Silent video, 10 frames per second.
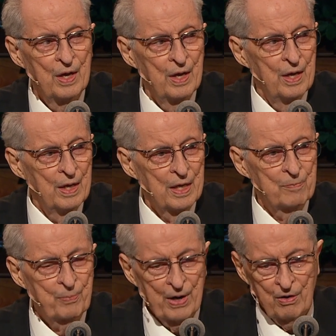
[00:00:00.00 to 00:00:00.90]
Мы
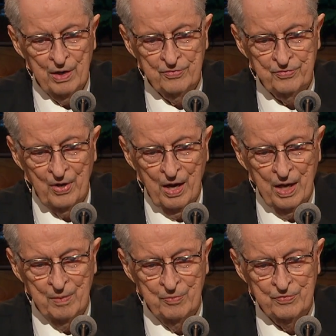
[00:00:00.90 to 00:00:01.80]
живем в последние
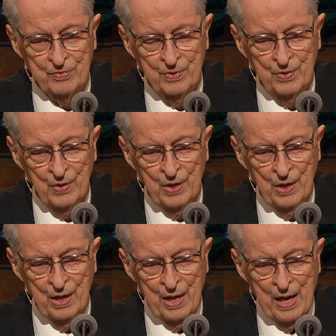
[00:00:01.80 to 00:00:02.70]
дни,
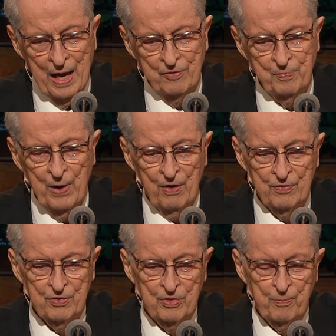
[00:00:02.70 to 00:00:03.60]
во времена
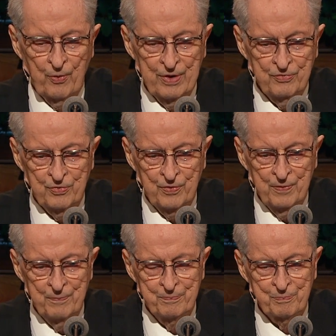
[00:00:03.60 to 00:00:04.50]
тяжкие.
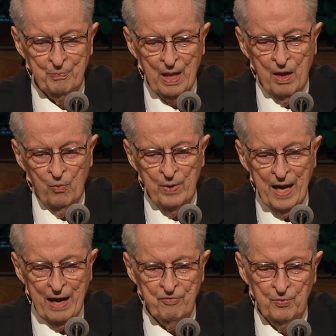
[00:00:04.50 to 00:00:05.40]
На
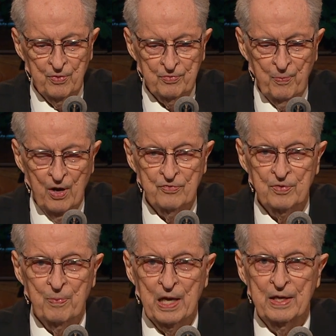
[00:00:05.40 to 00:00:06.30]
нас, носителей
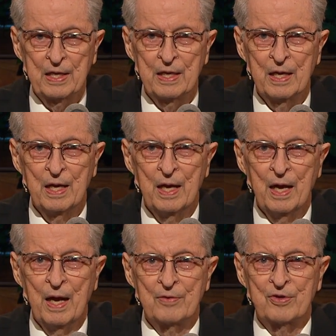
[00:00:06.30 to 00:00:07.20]
священства,
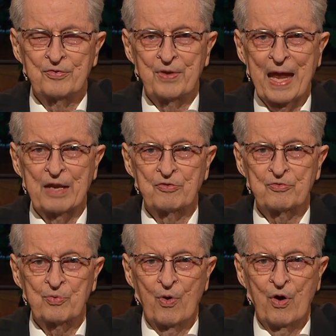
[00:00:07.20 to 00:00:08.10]
возложена
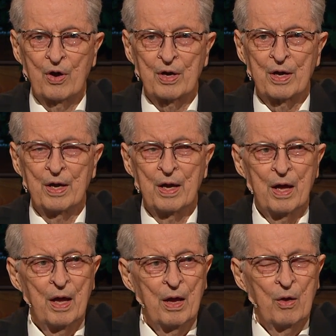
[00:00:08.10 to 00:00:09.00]
ответственность
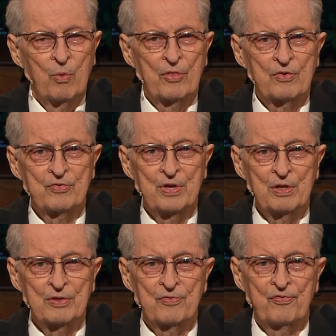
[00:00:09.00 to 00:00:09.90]

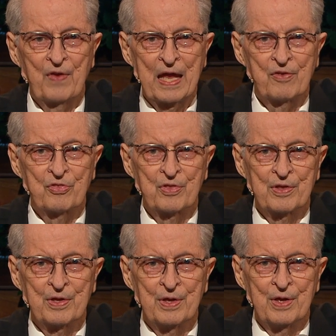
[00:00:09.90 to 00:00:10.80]
непоколебимо стоять,
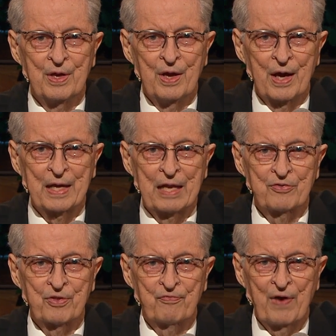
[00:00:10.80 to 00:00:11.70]
вооружившись
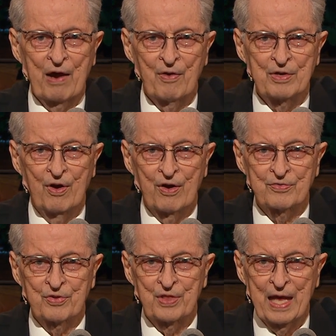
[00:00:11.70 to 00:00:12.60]
щитом веры
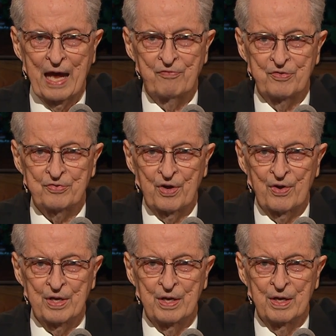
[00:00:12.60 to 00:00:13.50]
против
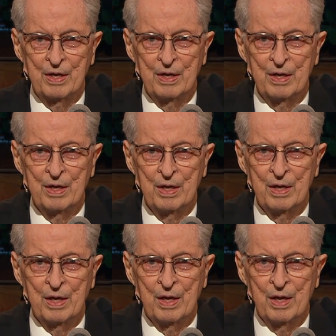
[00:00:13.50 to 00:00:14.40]
раскаленных
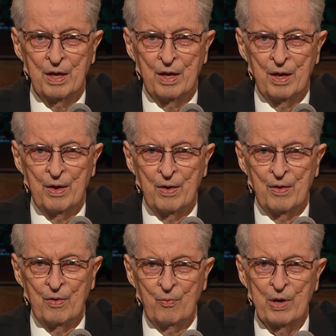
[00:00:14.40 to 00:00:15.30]
стрел
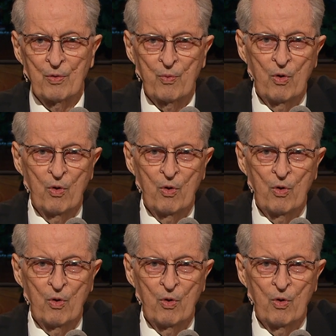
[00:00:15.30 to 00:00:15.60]
лукавого.